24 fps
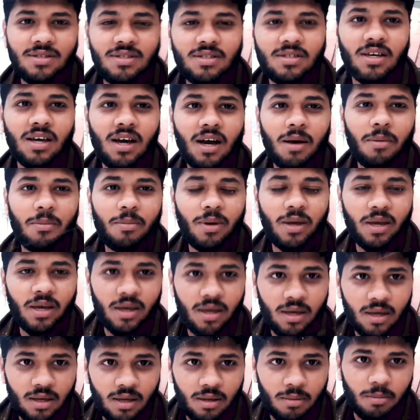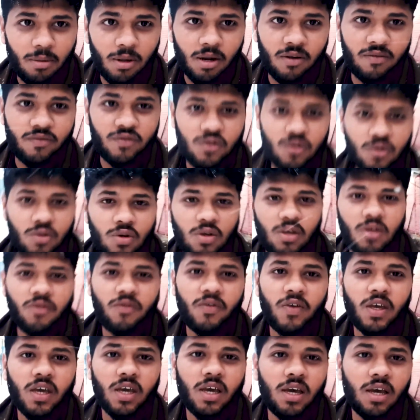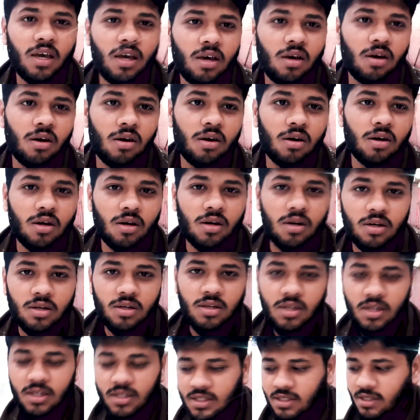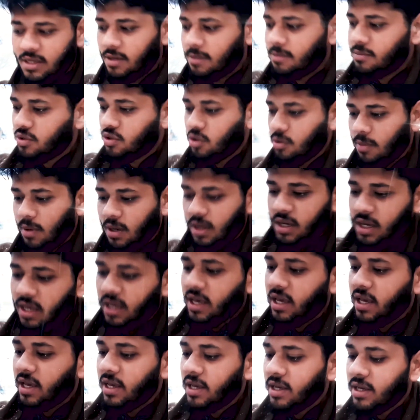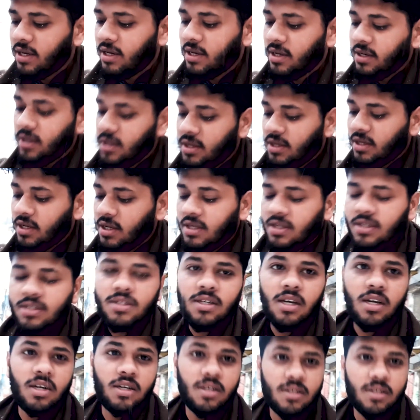यहाँ पे बर्फ़ शुरू हुई हुई है और इस टाइम सुबह के साढ़े